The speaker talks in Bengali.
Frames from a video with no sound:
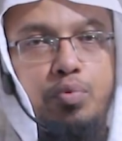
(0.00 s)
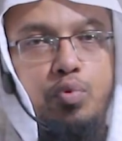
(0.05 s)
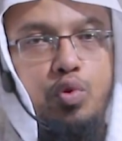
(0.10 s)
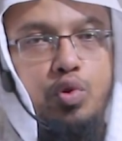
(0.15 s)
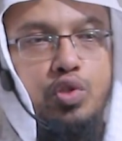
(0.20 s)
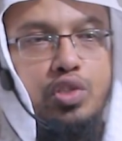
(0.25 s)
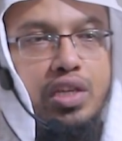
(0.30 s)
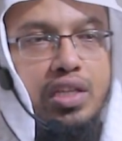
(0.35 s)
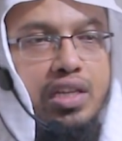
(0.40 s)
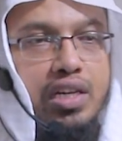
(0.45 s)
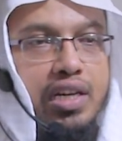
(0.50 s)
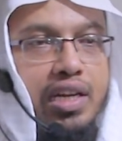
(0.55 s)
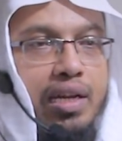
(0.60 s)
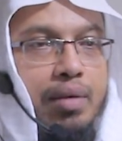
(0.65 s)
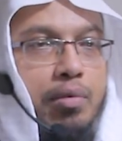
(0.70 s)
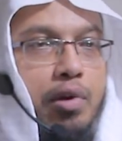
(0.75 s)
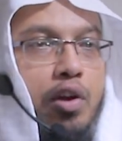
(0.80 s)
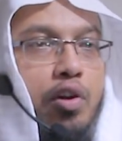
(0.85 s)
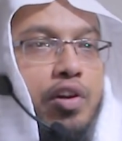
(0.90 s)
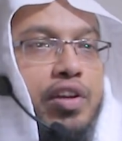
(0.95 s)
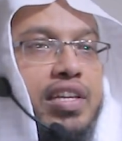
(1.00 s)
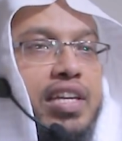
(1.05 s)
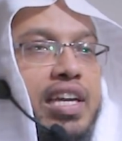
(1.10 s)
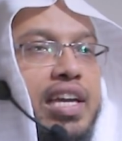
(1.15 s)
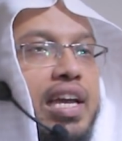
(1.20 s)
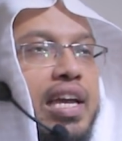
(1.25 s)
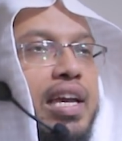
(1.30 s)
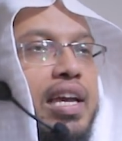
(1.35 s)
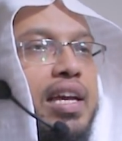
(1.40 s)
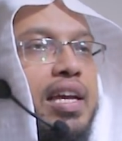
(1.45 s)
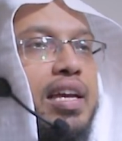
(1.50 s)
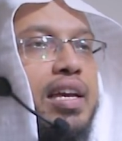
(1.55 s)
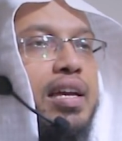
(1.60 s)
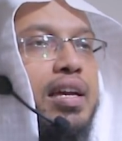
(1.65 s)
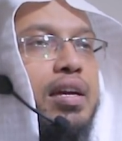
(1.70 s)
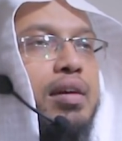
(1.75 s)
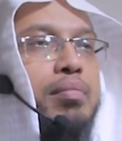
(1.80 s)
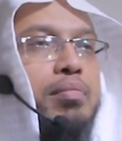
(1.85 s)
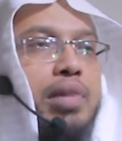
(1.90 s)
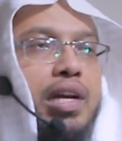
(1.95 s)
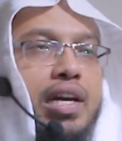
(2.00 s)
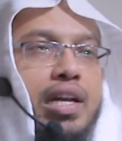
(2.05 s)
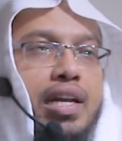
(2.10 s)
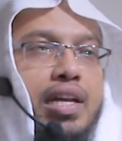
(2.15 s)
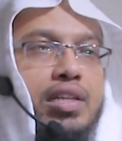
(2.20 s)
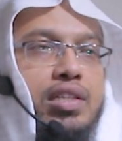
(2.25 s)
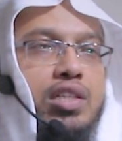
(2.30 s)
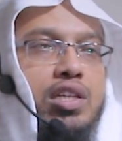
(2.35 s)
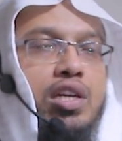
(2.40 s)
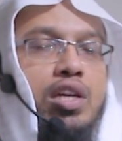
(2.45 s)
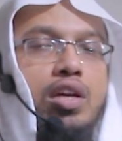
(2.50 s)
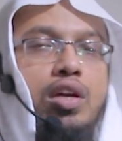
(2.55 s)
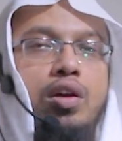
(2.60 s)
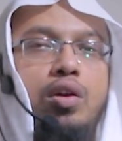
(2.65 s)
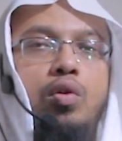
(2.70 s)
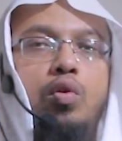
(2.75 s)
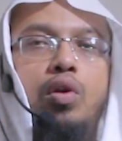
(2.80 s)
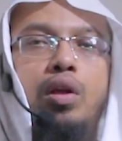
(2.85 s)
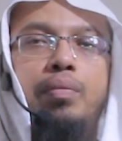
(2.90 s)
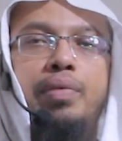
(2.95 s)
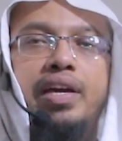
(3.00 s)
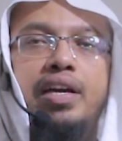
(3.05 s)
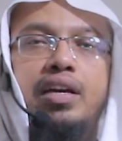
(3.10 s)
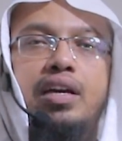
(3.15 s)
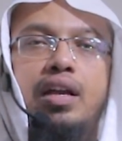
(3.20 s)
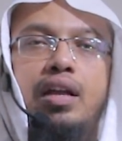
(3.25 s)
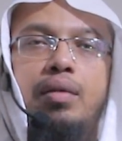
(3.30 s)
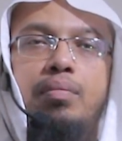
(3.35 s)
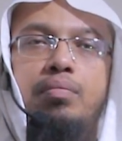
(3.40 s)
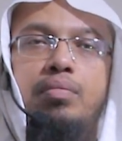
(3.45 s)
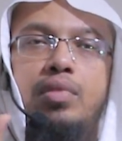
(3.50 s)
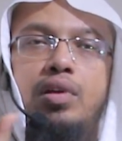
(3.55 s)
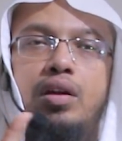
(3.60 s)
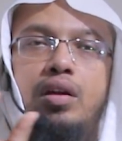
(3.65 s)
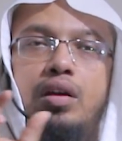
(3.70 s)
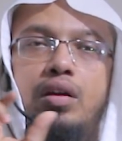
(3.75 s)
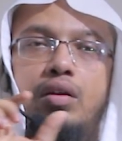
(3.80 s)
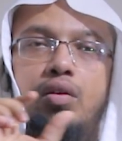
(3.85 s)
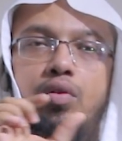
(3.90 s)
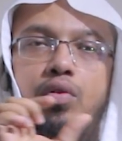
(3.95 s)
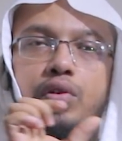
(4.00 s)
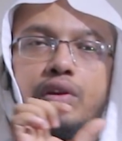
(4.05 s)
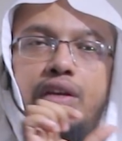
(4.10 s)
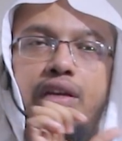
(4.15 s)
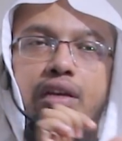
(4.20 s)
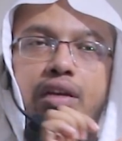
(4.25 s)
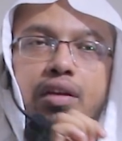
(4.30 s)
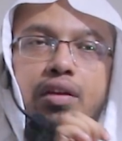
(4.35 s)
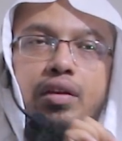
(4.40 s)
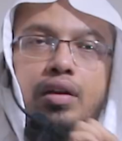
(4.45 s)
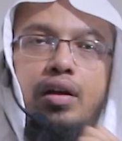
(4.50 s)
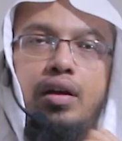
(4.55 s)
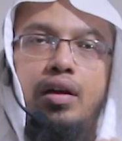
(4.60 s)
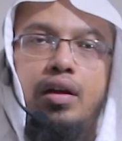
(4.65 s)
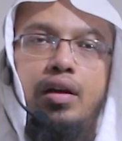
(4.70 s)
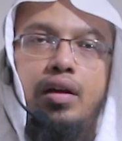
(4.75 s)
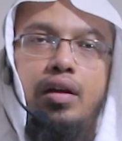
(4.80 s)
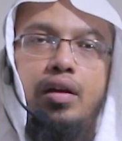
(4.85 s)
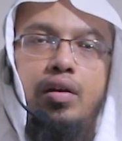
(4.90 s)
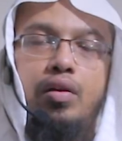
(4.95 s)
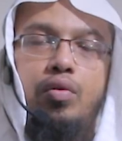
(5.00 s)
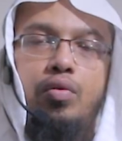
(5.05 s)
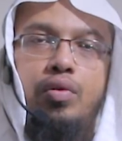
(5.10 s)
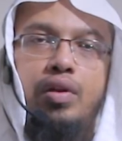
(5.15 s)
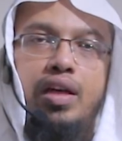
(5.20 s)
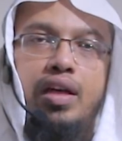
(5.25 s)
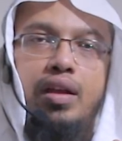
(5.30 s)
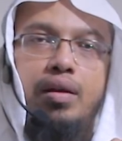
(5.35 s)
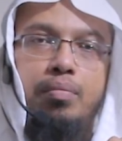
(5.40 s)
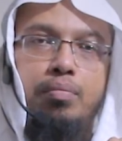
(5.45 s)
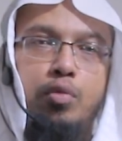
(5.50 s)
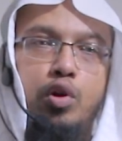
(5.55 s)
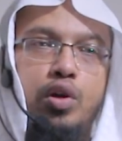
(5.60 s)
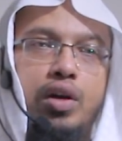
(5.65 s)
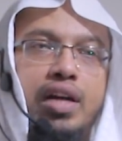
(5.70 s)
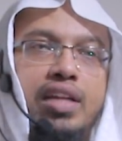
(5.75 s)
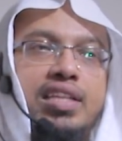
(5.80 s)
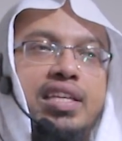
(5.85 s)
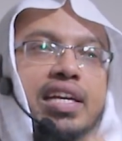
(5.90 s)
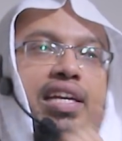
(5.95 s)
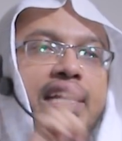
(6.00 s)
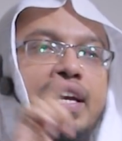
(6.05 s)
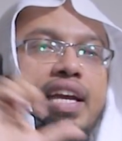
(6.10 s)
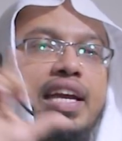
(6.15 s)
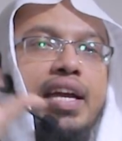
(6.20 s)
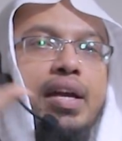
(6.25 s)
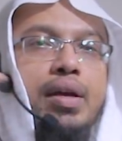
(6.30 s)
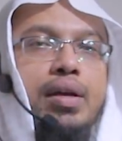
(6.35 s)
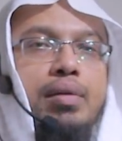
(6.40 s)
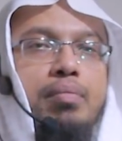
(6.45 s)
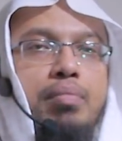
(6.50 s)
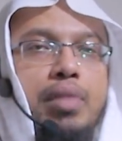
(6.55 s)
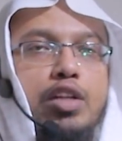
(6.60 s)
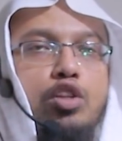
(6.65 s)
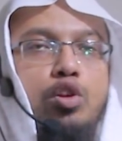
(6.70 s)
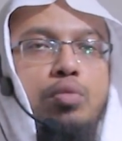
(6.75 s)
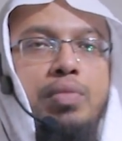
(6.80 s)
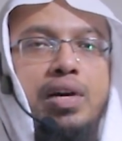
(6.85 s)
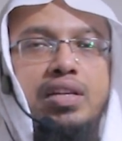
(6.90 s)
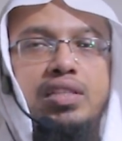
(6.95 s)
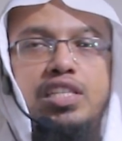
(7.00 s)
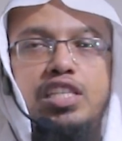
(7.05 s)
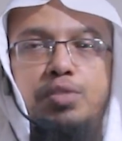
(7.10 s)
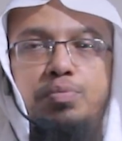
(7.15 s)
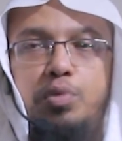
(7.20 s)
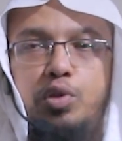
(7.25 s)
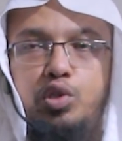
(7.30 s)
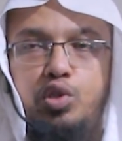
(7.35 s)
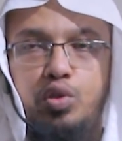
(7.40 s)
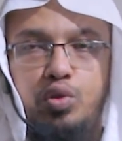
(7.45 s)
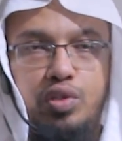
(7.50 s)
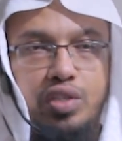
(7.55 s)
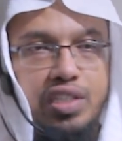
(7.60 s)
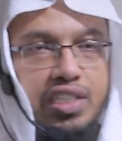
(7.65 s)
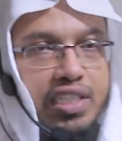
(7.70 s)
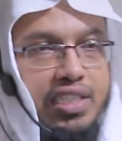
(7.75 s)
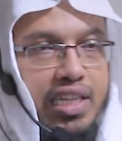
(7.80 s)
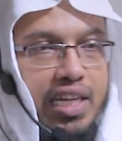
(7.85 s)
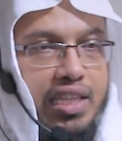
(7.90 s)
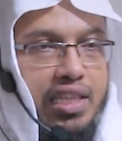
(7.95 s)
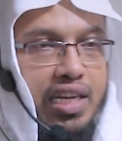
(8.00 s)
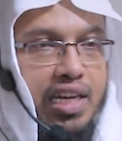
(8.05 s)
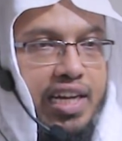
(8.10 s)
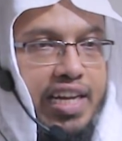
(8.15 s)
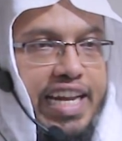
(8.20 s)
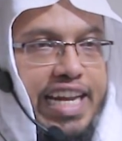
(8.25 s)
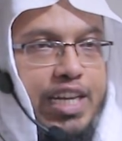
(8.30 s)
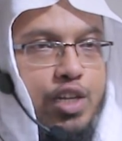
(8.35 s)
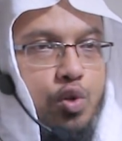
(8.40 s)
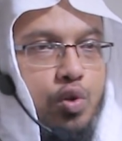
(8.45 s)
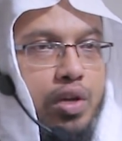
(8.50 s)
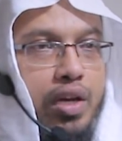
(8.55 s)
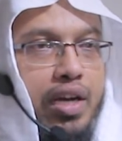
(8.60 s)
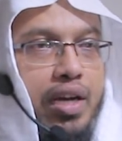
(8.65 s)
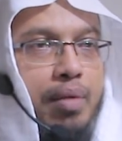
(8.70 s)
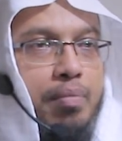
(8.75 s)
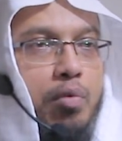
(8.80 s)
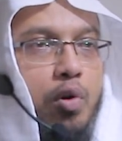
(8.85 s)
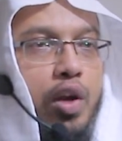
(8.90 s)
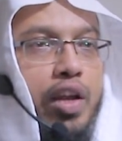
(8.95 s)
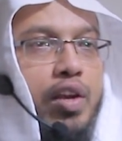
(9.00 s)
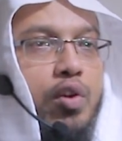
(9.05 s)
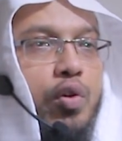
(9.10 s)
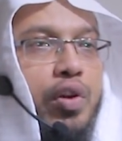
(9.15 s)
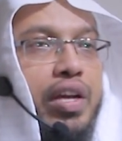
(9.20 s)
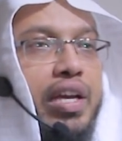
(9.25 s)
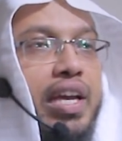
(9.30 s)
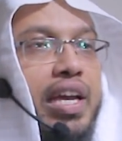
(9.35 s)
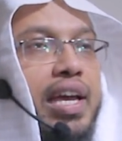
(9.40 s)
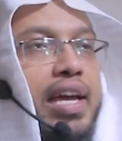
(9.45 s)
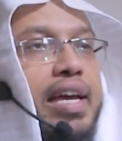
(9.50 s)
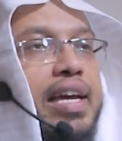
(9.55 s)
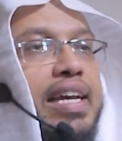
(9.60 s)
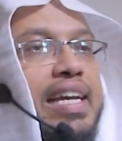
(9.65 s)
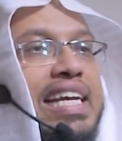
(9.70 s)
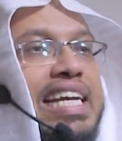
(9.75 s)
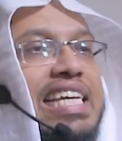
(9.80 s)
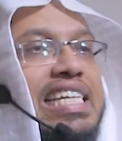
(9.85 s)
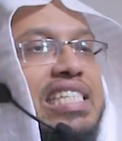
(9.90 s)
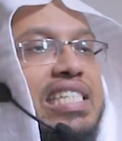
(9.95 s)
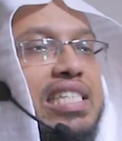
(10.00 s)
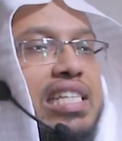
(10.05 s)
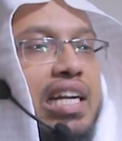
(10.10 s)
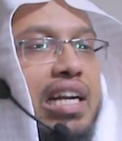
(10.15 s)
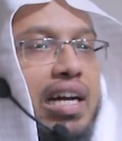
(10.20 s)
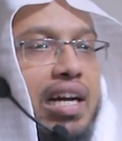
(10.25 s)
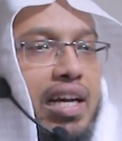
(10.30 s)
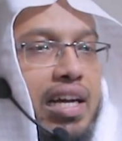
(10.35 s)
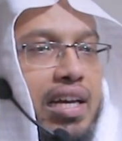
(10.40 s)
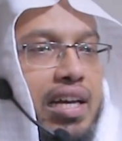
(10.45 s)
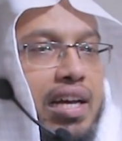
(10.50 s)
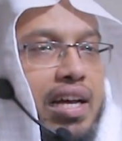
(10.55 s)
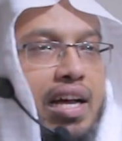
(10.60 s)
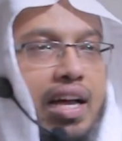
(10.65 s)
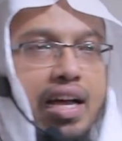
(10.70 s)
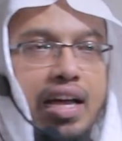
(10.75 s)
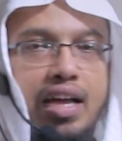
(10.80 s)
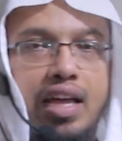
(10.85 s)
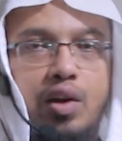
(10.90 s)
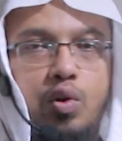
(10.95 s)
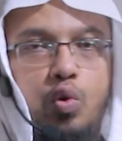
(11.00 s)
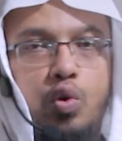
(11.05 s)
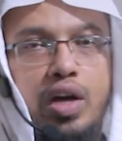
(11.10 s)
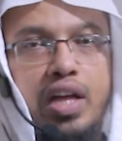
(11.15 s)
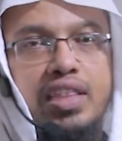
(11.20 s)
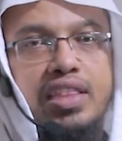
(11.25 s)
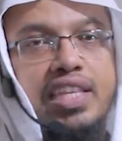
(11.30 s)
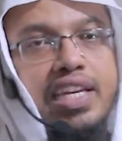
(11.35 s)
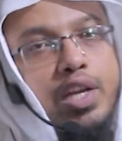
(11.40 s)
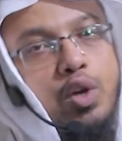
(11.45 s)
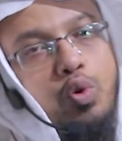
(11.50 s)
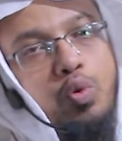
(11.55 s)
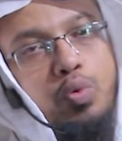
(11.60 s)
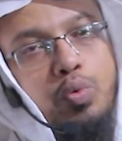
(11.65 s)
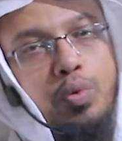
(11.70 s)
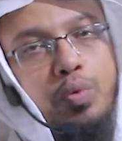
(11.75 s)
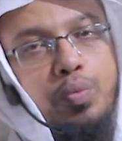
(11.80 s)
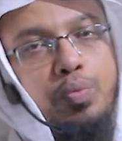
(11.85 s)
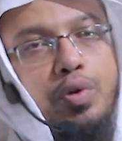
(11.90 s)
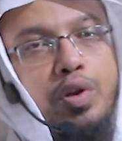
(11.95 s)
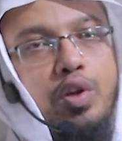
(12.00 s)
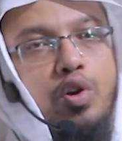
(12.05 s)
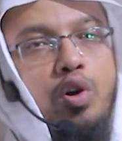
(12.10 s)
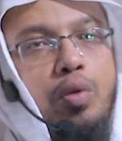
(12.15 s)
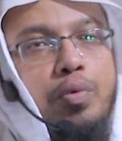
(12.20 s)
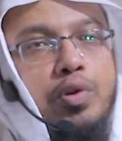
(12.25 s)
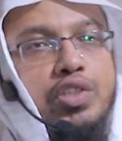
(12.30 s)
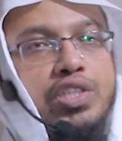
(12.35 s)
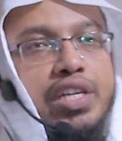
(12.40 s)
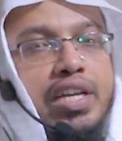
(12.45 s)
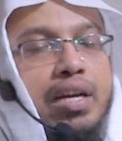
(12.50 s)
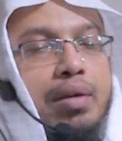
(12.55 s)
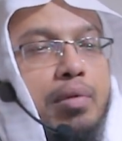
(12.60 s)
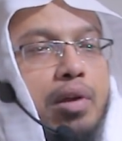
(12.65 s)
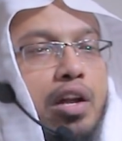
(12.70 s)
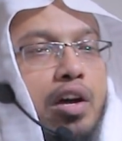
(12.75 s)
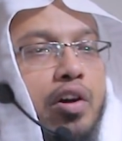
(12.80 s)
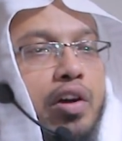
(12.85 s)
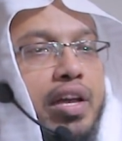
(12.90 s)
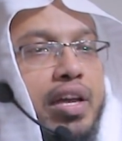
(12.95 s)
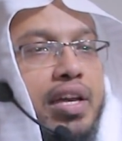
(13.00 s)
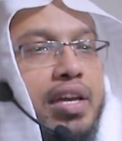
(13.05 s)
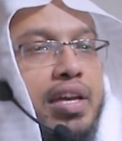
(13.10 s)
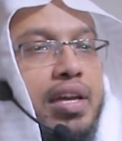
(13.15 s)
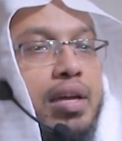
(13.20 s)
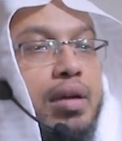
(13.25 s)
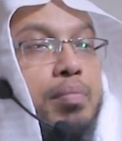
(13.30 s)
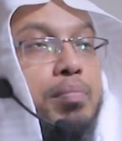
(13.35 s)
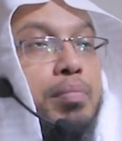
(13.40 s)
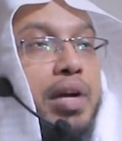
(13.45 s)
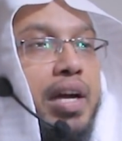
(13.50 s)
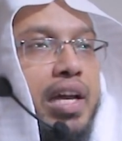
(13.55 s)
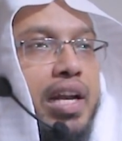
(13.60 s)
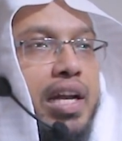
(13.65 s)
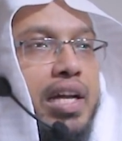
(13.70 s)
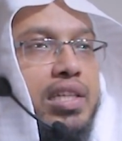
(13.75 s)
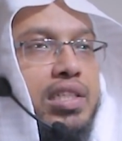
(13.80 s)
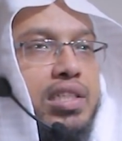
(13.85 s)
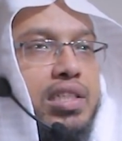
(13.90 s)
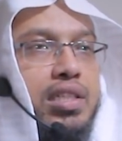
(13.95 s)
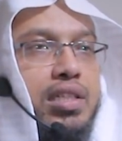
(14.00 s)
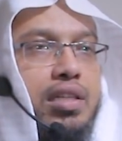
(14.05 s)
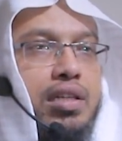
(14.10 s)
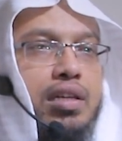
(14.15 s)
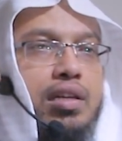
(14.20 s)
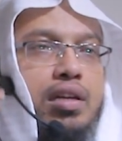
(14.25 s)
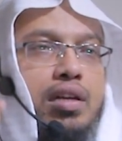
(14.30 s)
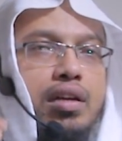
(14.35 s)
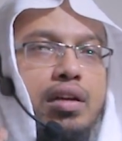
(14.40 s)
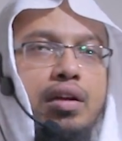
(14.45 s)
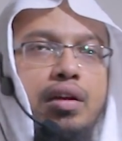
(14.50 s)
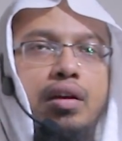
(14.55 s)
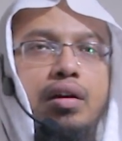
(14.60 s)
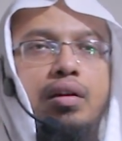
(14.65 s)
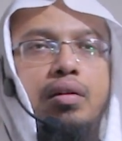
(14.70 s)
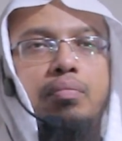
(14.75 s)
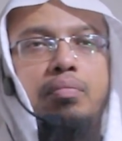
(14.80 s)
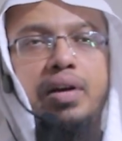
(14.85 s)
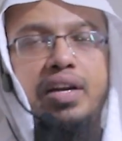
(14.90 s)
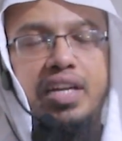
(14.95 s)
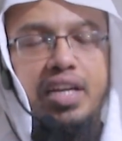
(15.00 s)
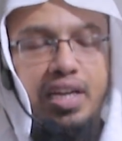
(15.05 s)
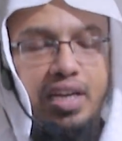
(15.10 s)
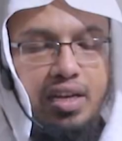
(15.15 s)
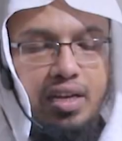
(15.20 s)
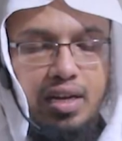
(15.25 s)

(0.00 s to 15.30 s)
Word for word: পুরো যাত্রাটাকে বলা হয় কি মেয়ারাজ ওলামা একরাম ওই ওনার মক্কা থেকে বাইতুল মাহদিস পর্যন্ত যে যাত্রা এটুকুকে বলেন অনেকে ইসরা আর ওখান থেকে উপরে গমন সেটাকে বলা হয় মেয়ারাজ বাকি